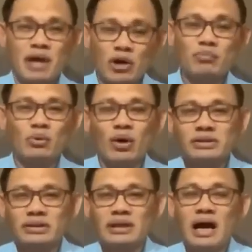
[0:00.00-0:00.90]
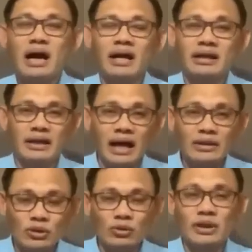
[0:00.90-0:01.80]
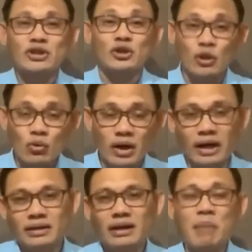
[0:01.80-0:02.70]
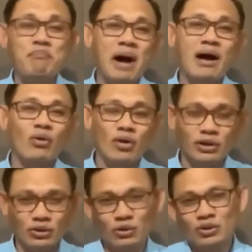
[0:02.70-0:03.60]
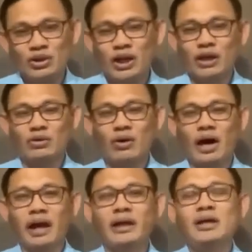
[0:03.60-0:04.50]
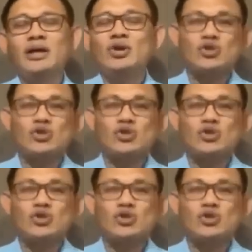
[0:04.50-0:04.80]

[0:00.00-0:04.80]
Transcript: Meron po kasing nakakainganyo na slogan ang bangkong ito. Ito ay